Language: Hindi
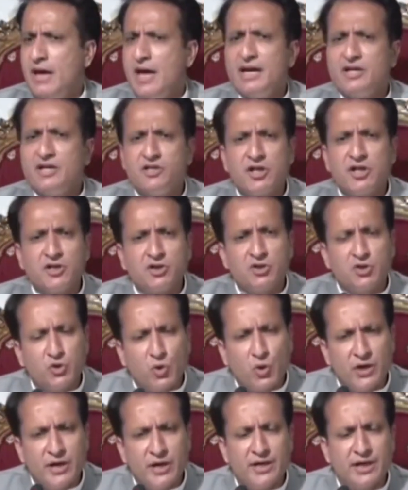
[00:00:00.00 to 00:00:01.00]
एक शख्स
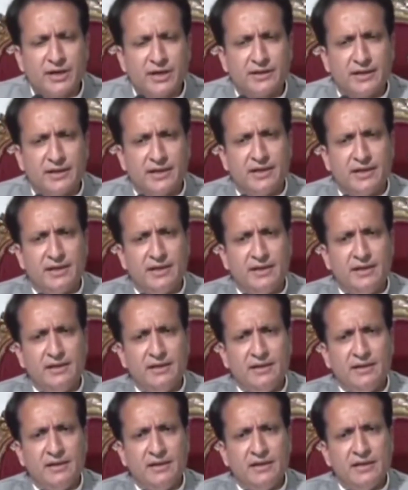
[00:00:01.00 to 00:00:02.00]
चोरी करता है
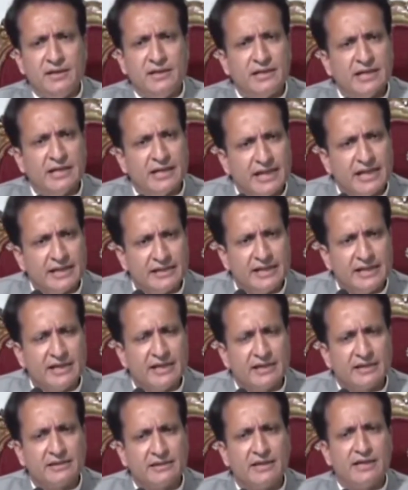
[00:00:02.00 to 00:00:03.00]
डकैती
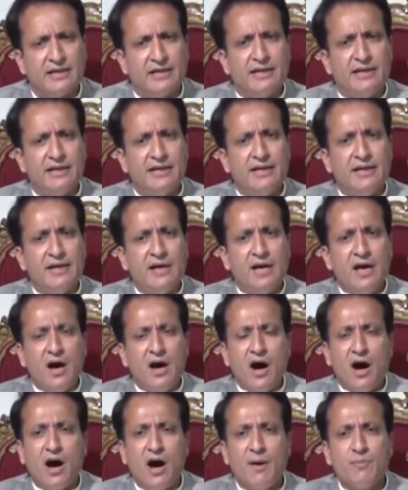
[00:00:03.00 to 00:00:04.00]
करता है
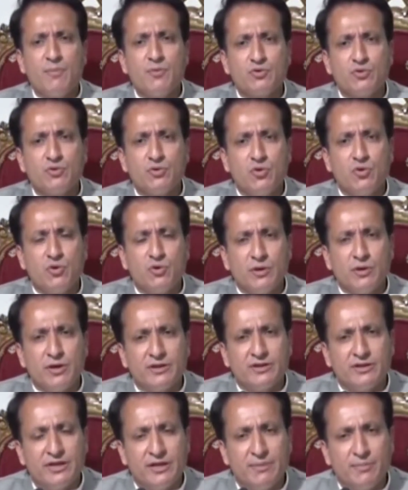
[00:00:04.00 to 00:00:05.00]
आप उसको
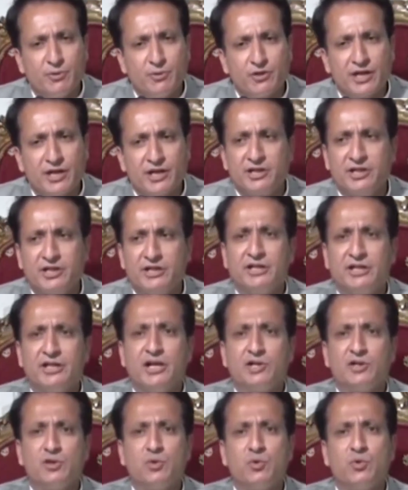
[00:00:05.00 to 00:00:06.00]
इतनी प्रोटेक्शन
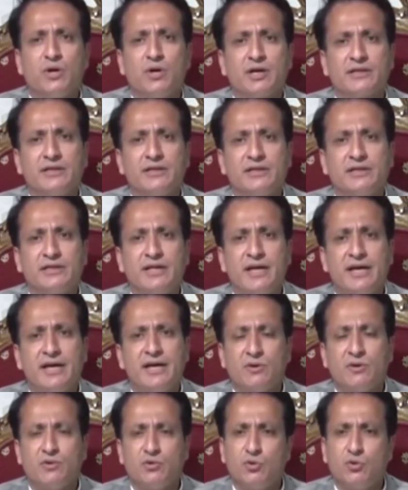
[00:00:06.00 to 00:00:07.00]
देना शुरू कर देते
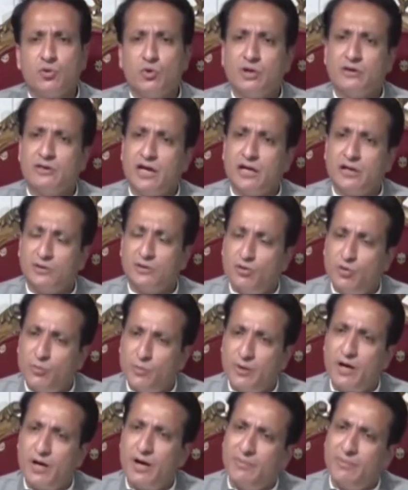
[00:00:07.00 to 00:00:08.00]
हैं कि उसको अदालतों
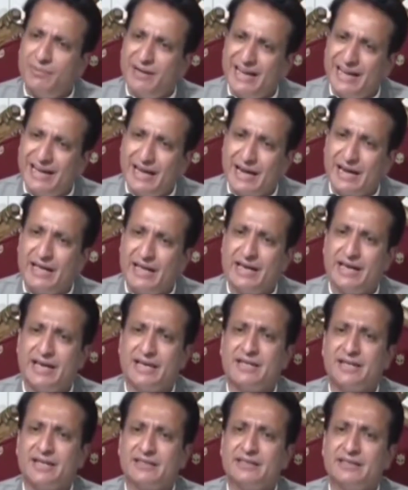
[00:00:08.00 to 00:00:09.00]
पर हमले करने की
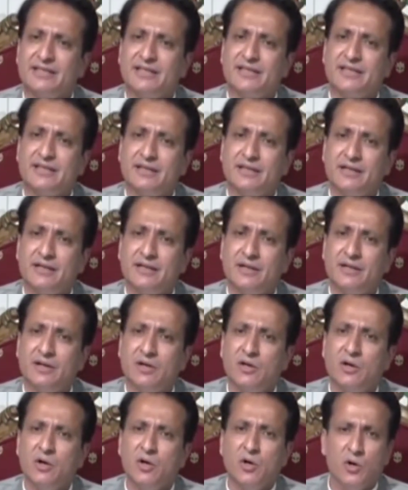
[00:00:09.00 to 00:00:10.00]
इजाजत दे देते हैं
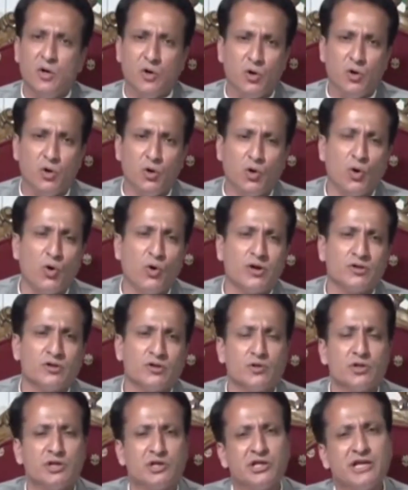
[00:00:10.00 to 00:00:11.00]
लोअर
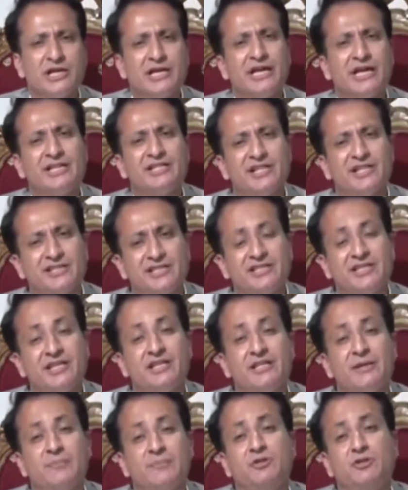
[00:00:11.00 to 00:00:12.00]
जुडिशरी के जजेस
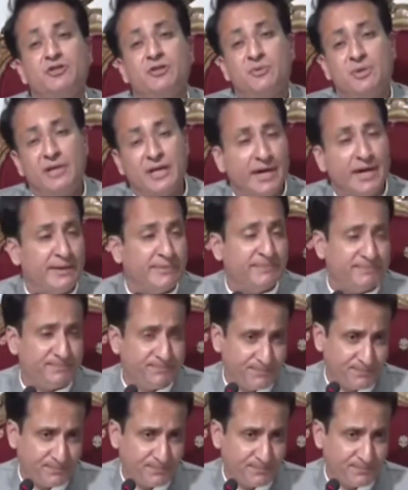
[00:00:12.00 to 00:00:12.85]
की जब तस्वीरें